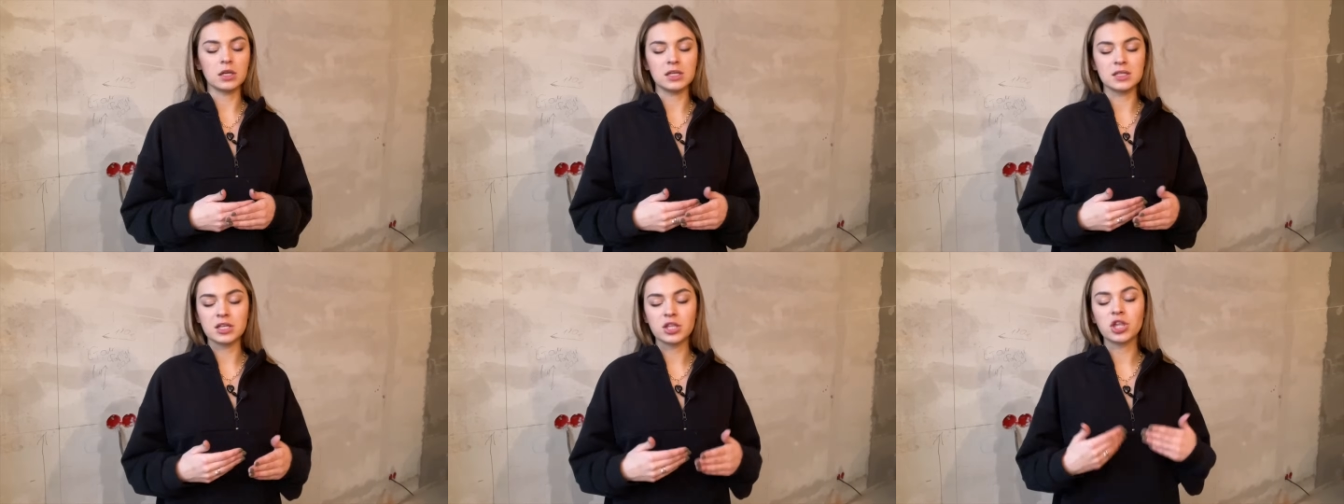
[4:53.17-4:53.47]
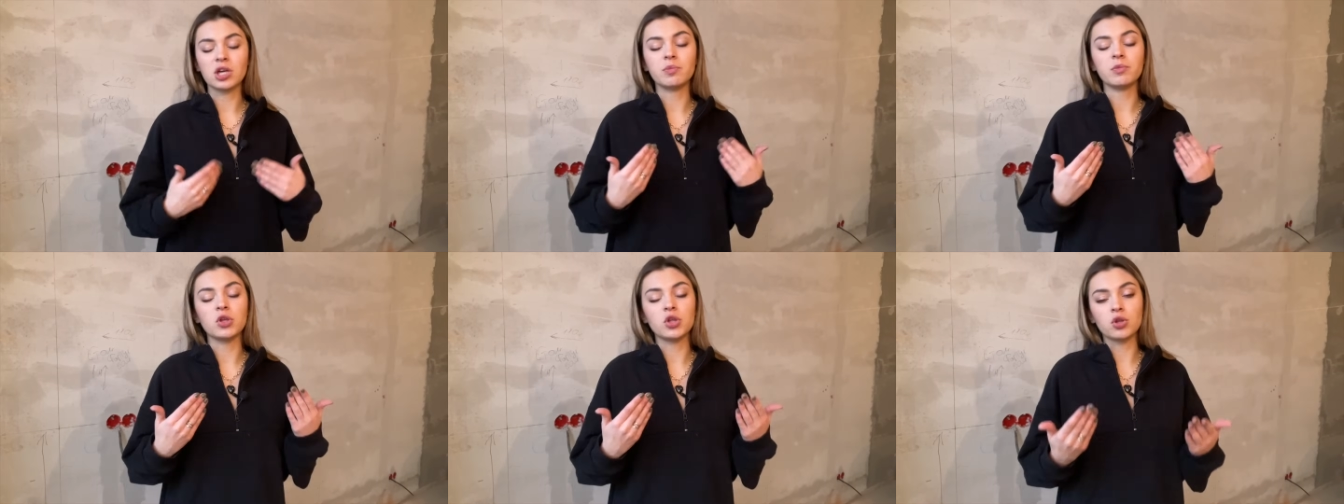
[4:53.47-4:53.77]
И
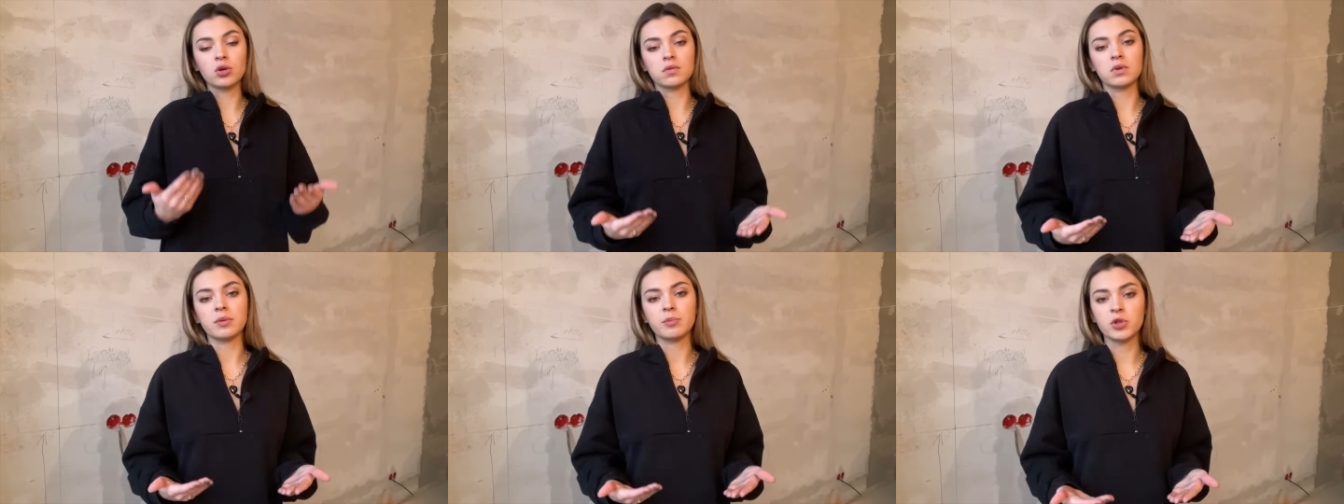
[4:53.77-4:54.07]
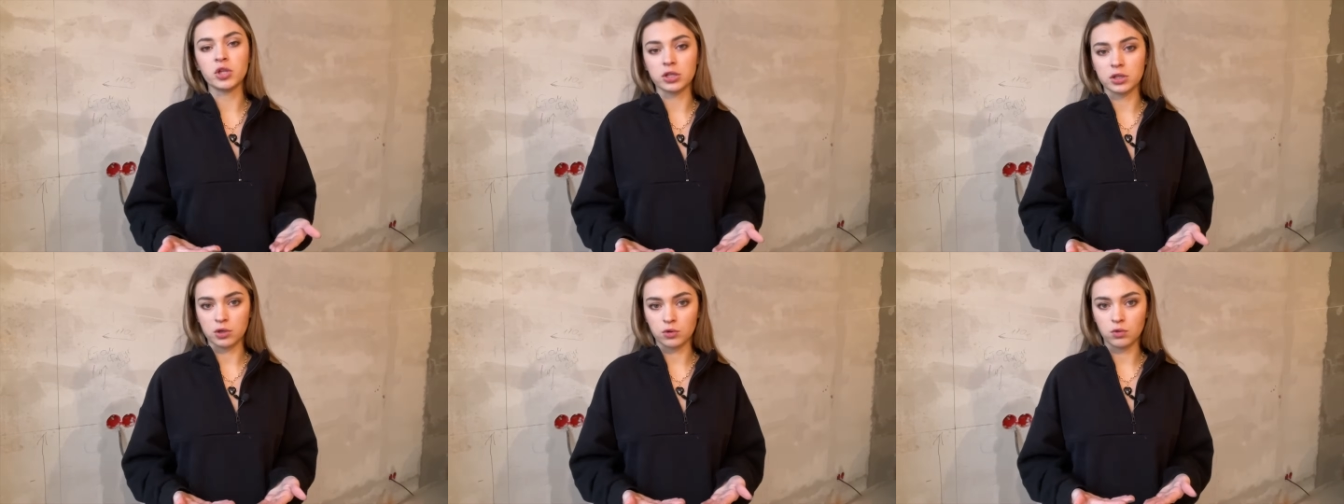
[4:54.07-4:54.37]
зачем еще
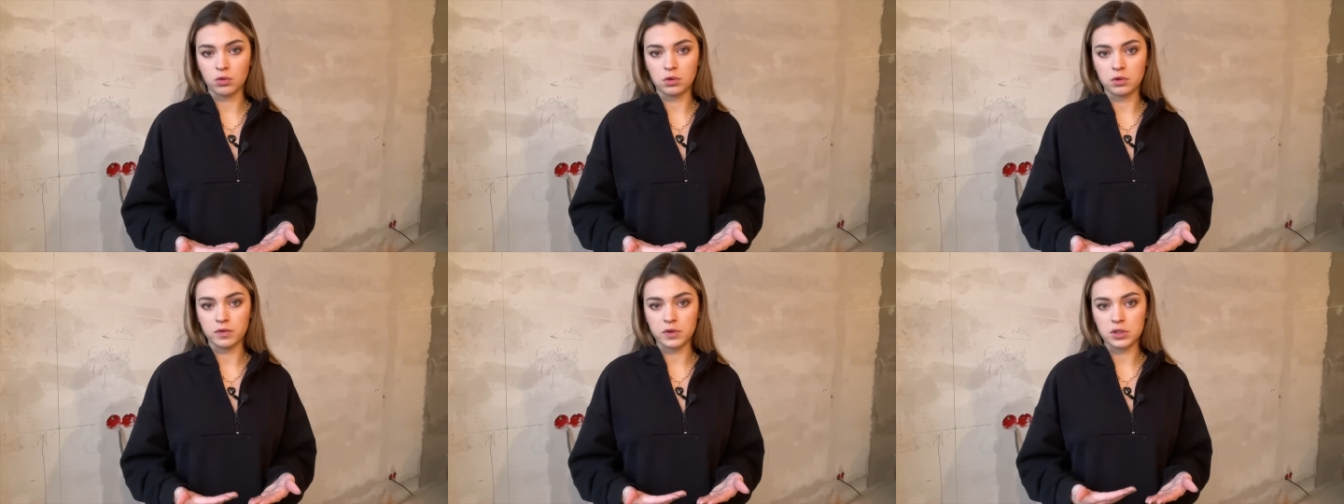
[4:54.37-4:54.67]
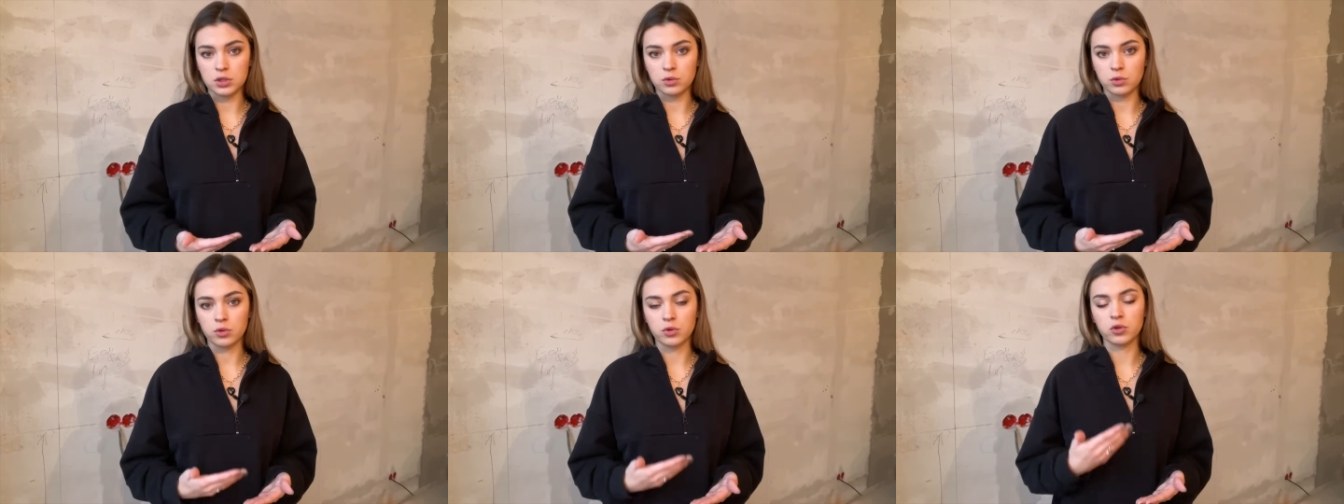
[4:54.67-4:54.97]
вообще такое
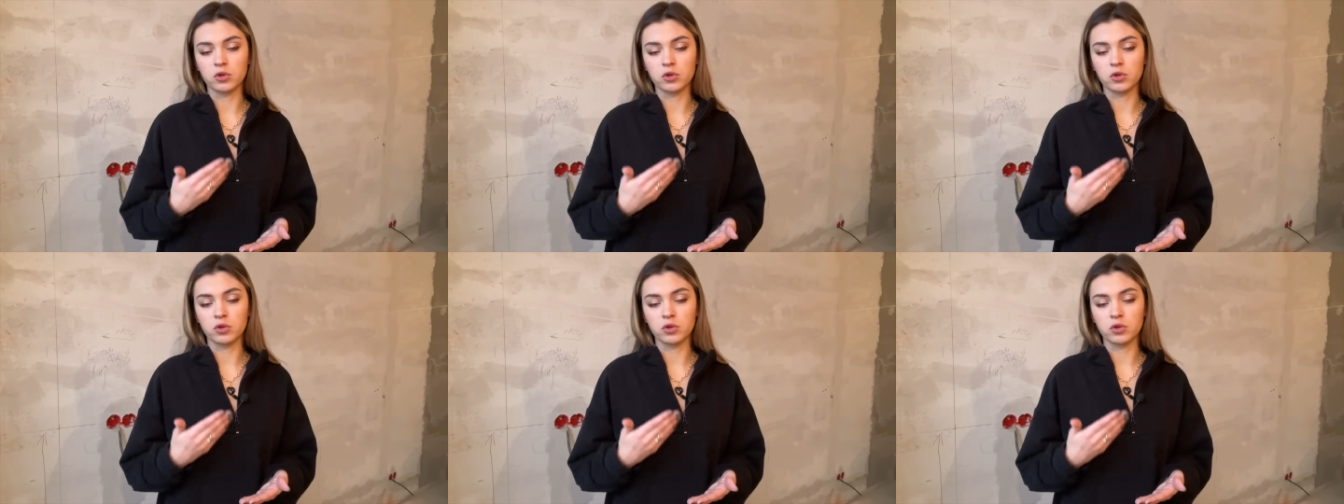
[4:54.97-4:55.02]
видео?